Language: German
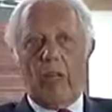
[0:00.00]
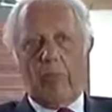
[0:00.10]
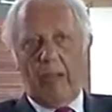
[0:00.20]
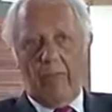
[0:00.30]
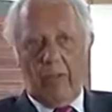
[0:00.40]
weil
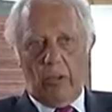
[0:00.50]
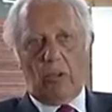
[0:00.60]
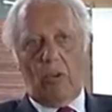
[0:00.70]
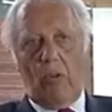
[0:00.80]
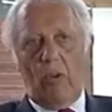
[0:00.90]
mein
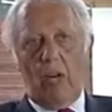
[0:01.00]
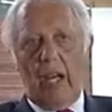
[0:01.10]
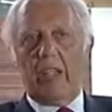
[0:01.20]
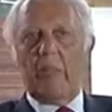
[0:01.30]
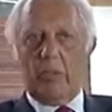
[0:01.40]
Vater war
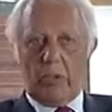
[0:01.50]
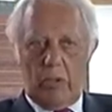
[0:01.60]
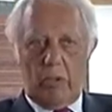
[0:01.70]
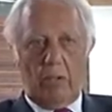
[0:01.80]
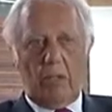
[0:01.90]
eine
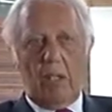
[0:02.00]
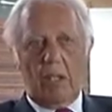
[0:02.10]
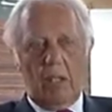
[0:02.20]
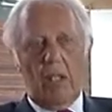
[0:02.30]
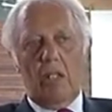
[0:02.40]
Persönlichkeit,
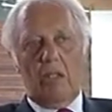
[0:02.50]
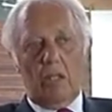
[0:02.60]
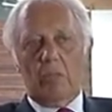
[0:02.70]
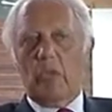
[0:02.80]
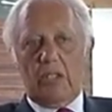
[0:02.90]

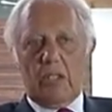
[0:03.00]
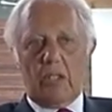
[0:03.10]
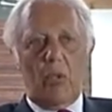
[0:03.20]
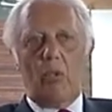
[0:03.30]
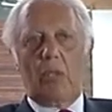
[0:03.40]
das muss ich
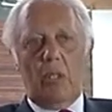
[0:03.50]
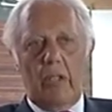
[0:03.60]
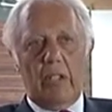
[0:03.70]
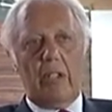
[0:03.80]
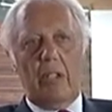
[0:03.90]
sagen, der
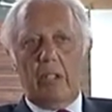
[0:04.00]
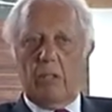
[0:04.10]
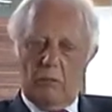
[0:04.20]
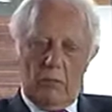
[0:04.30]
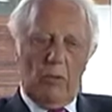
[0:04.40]
Wendelin
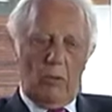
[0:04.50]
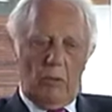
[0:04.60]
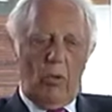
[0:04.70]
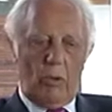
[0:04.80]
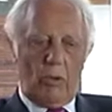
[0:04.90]

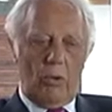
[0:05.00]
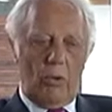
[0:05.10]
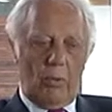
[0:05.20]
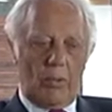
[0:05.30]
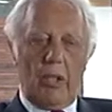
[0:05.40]
war schon
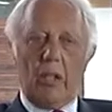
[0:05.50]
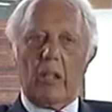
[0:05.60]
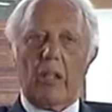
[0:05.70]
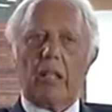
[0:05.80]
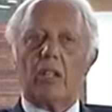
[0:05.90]
eine
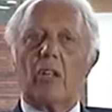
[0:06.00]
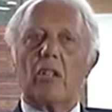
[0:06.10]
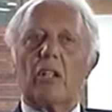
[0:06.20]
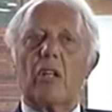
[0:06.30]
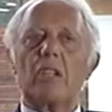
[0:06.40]
Persönlichkeit, der
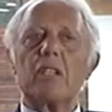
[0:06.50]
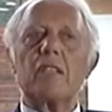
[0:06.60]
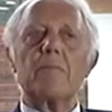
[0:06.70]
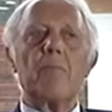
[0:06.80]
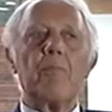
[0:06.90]
hat die
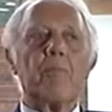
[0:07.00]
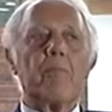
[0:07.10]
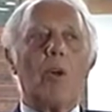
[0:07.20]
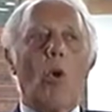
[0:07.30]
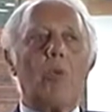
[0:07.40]
ganzen
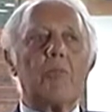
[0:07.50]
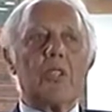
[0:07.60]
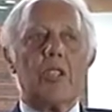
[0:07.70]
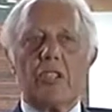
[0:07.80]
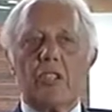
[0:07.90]

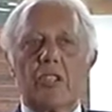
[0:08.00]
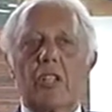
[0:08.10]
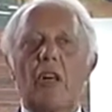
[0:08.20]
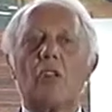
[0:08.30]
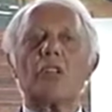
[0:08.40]
Obstkisten in
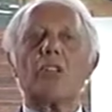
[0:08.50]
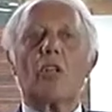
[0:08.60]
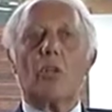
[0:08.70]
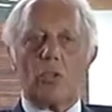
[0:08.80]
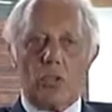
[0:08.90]
die ganzen
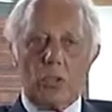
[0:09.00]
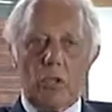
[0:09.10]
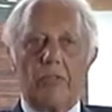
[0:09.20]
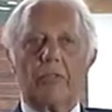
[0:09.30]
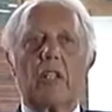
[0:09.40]

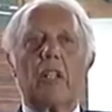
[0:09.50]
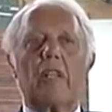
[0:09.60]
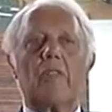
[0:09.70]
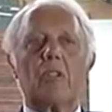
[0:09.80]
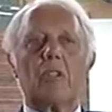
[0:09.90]
Genossenschaften
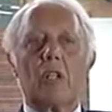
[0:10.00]
geliefert.